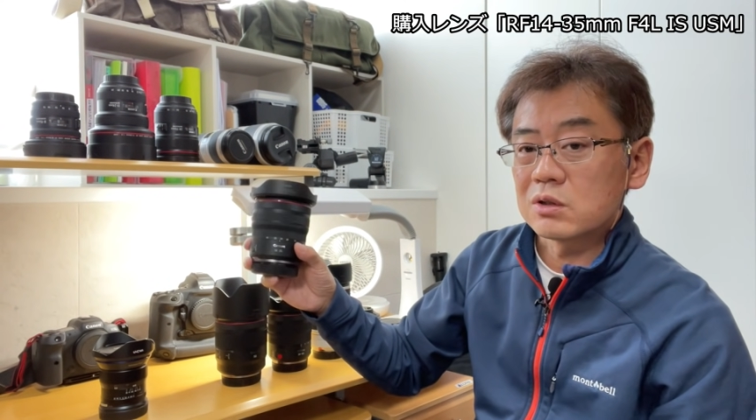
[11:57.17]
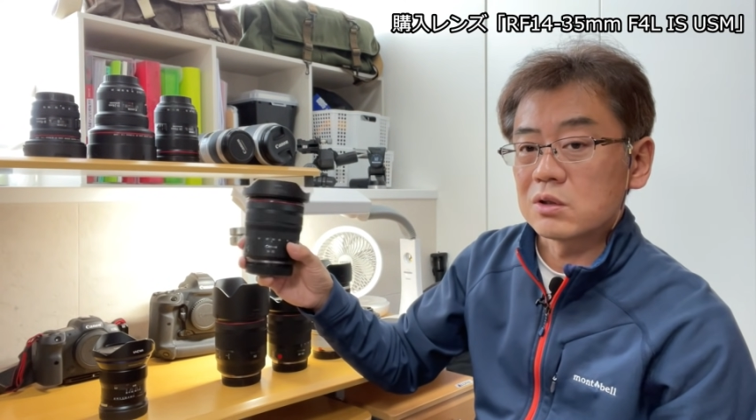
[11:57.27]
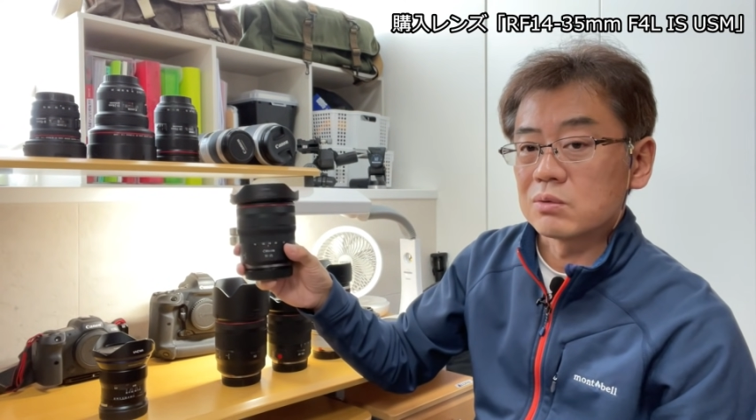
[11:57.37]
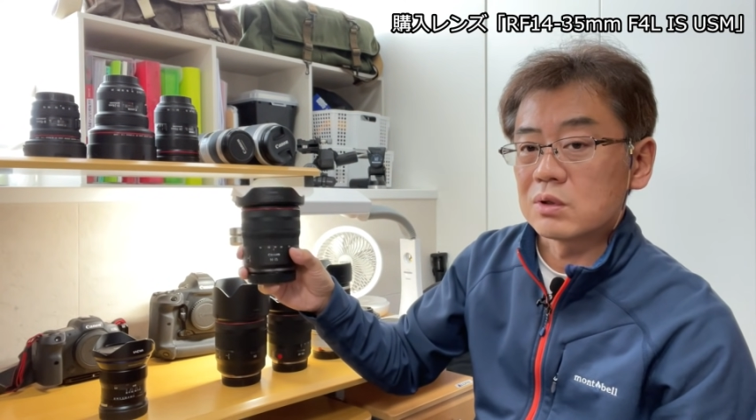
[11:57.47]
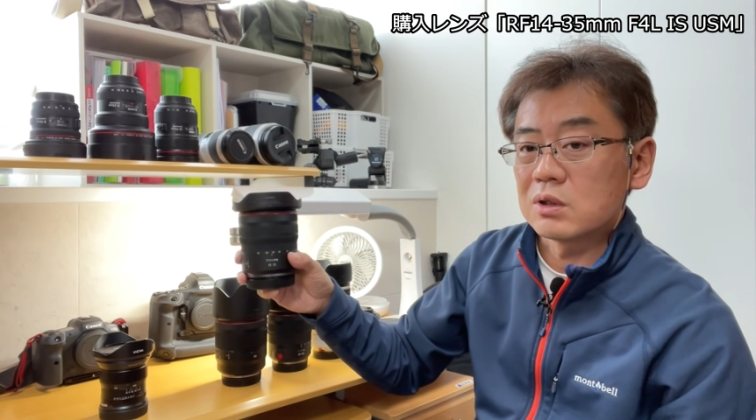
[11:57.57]
やっ
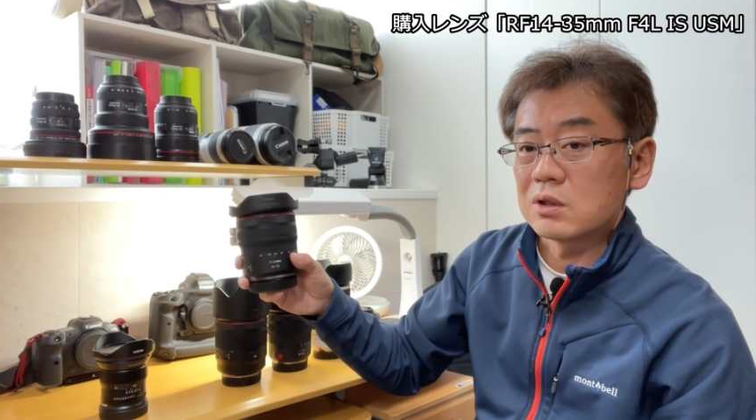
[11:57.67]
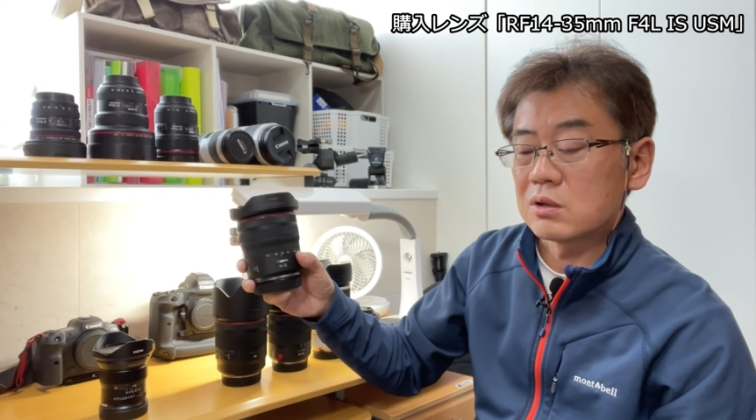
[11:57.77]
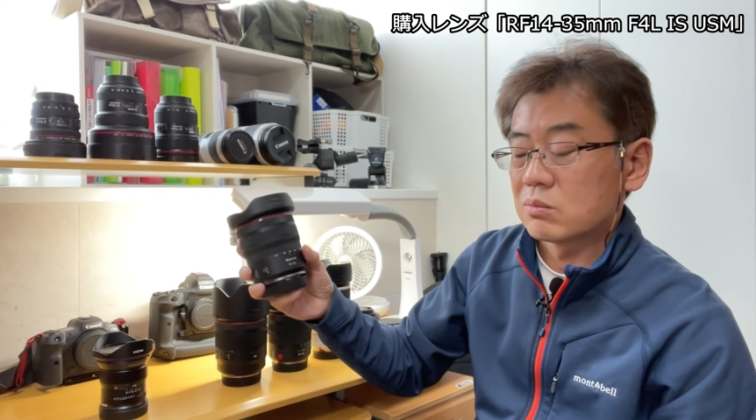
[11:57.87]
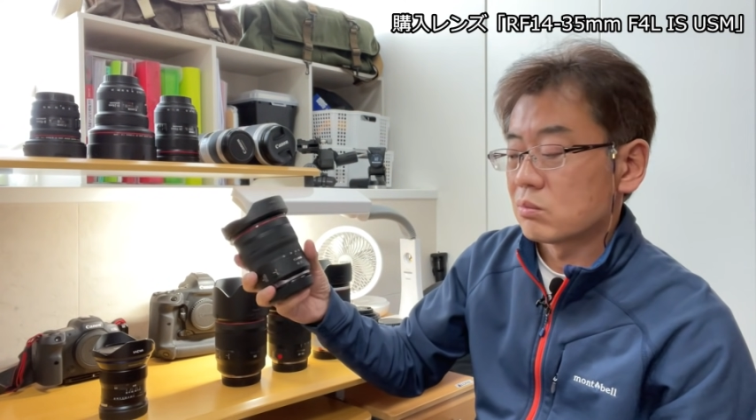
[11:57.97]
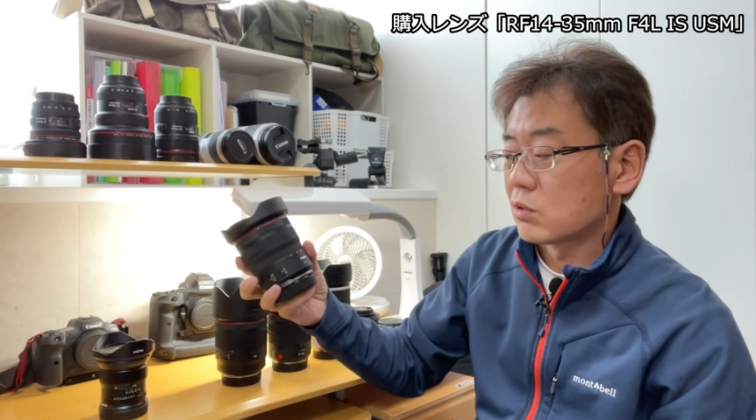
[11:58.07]
たので、
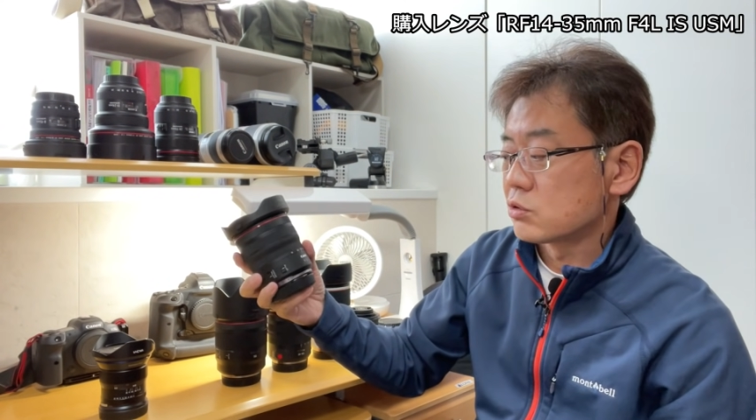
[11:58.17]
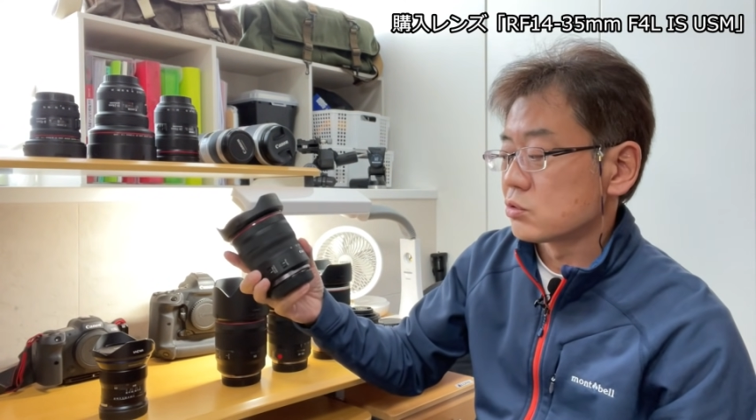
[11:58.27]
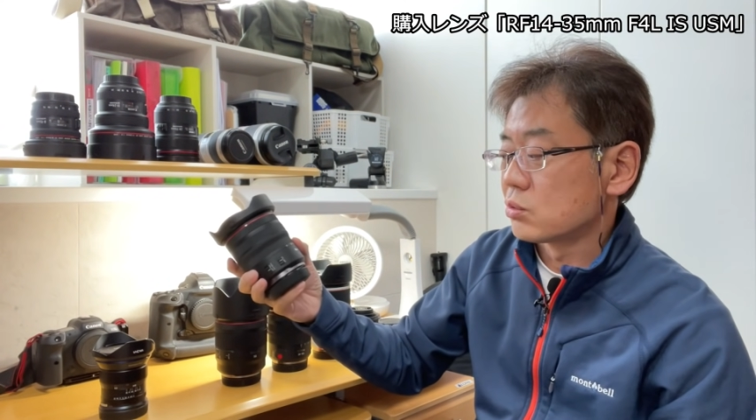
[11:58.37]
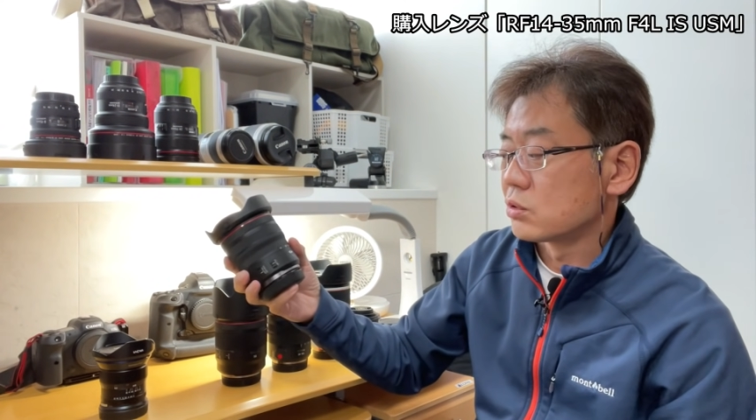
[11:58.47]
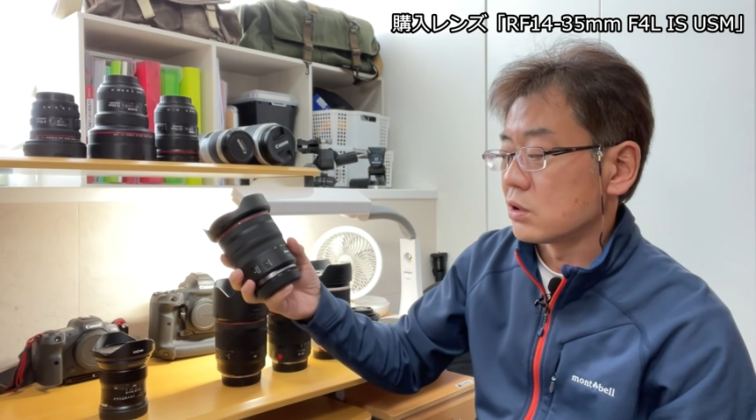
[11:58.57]
まあ、
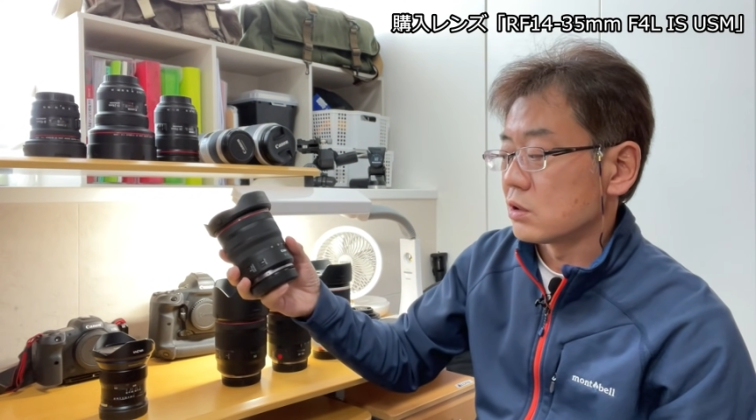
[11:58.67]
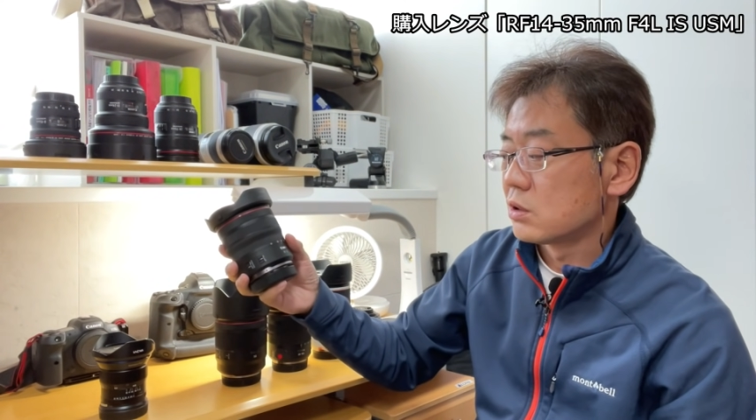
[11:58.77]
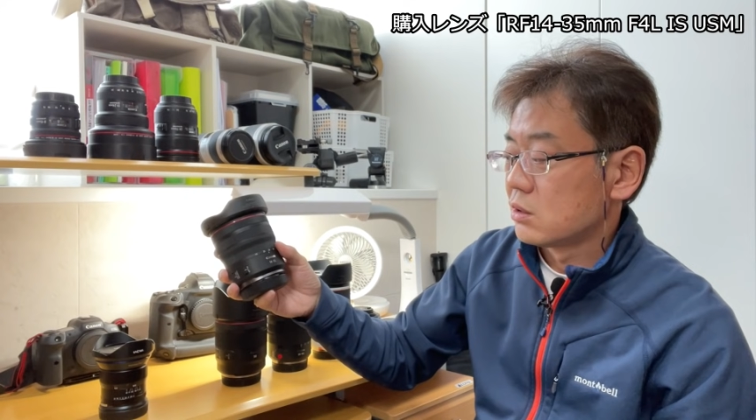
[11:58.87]
すごくね